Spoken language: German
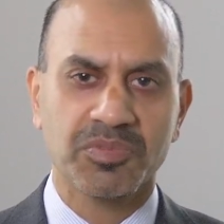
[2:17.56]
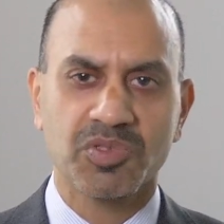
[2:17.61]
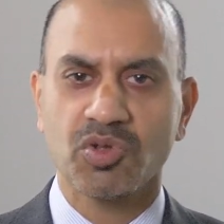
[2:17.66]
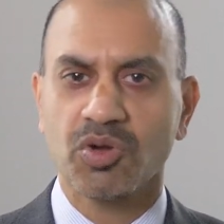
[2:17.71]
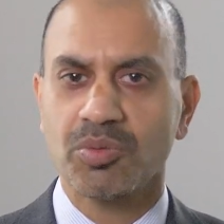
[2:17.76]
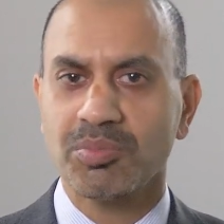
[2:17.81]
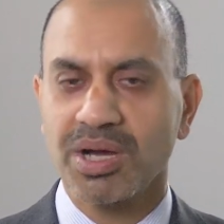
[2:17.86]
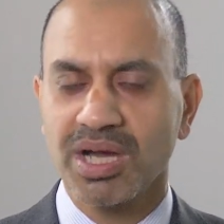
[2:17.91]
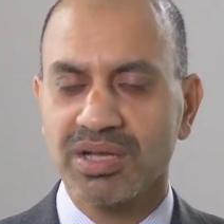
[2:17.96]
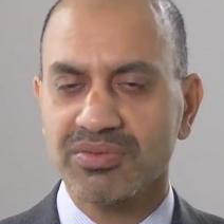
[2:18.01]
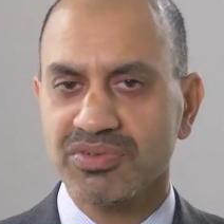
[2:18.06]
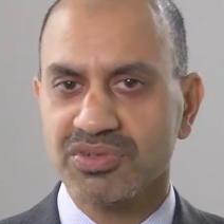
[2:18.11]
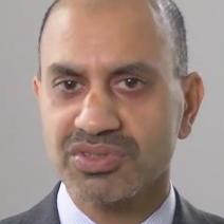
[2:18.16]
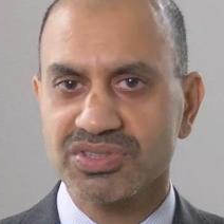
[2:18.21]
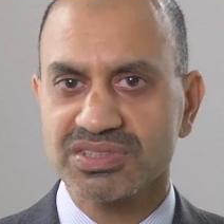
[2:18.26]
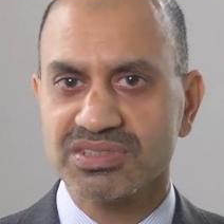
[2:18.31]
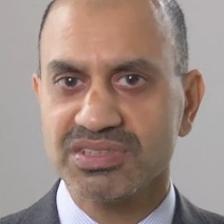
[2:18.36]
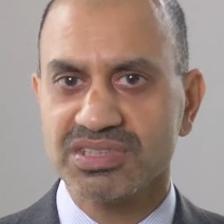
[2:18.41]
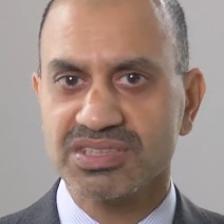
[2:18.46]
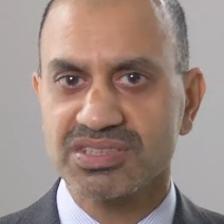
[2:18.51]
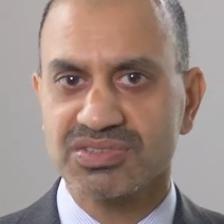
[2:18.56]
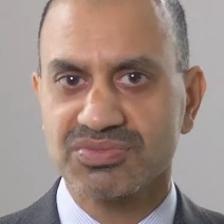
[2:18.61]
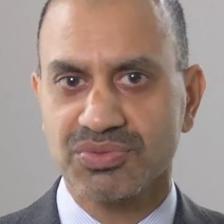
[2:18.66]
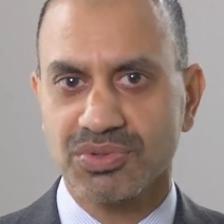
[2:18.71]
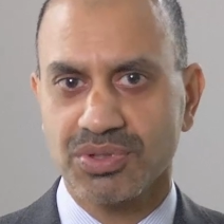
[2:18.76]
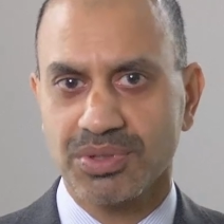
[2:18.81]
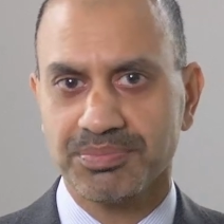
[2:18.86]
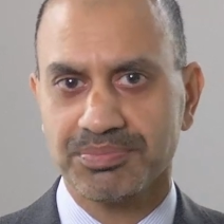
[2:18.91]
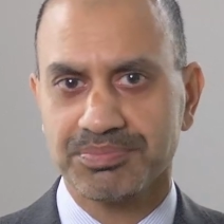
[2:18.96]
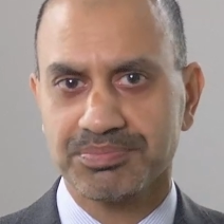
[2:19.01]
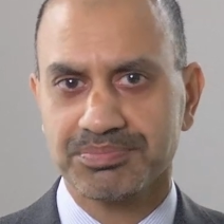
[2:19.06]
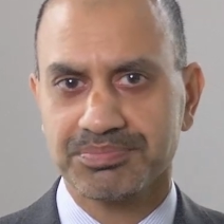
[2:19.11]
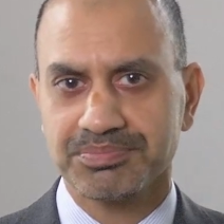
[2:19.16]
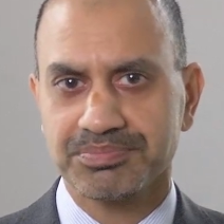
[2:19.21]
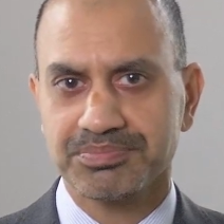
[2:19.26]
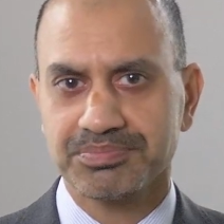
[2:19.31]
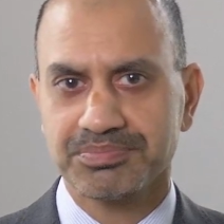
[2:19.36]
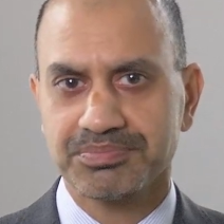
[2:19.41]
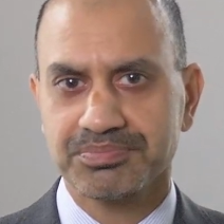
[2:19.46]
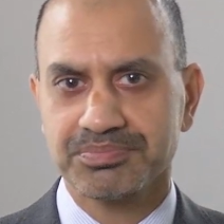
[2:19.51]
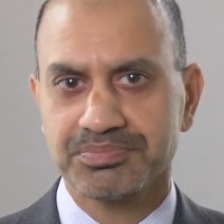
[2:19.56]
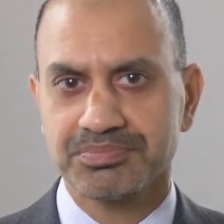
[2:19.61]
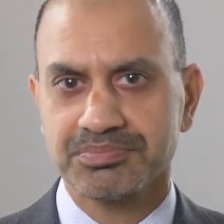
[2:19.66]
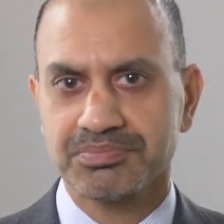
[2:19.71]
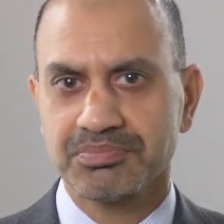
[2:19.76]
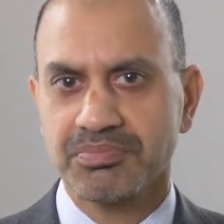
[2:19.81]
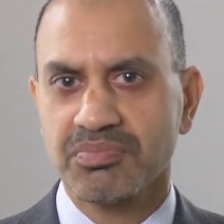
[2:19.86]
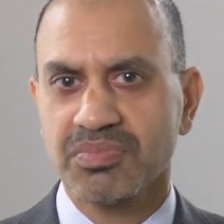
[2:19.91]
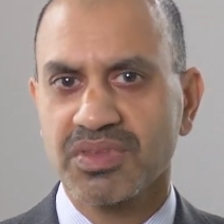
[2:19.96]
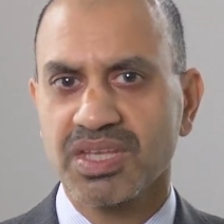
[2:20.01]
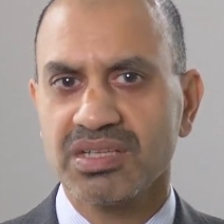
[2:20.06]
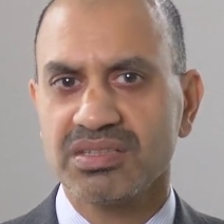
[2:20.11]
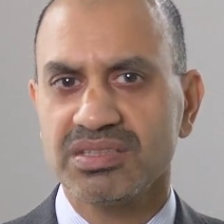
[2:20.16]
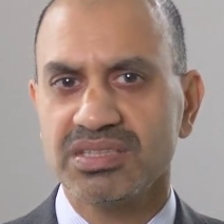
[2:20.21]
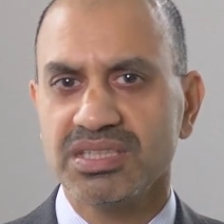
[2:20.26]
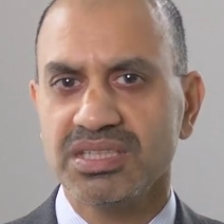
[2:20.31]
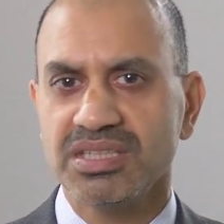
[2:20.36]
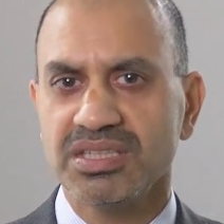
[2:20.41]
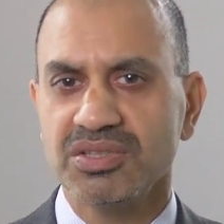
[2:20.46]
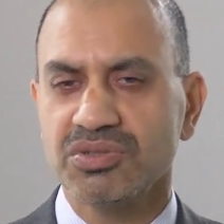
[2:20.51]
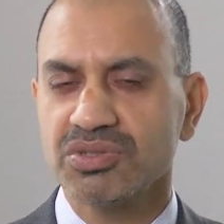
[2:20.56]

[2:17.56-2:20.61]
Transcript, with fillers: Doch machen wir uns nichts vor. Die